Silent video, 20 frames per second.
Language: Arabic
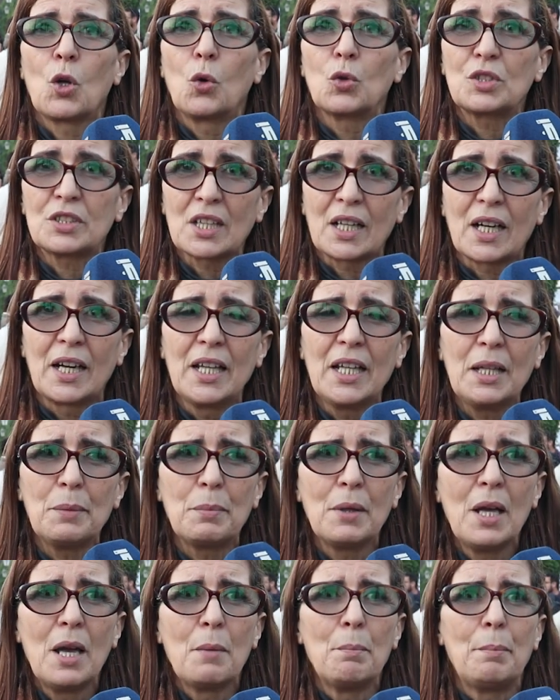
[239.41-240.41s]

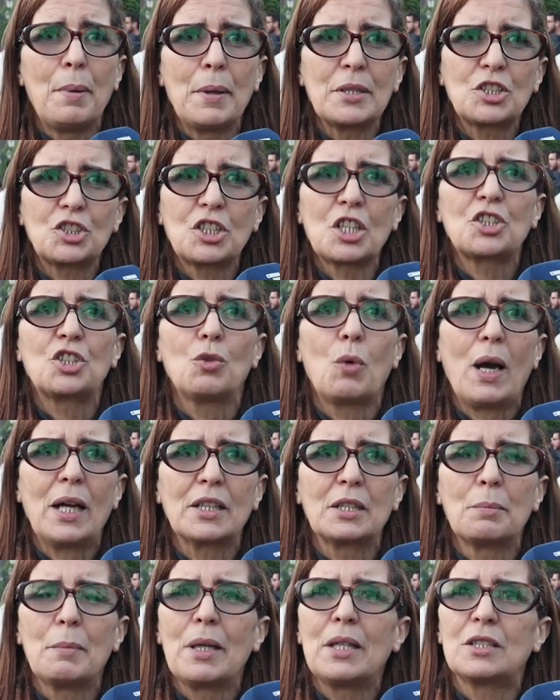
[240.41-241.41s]
والترهيب باش حتى شي واحد ما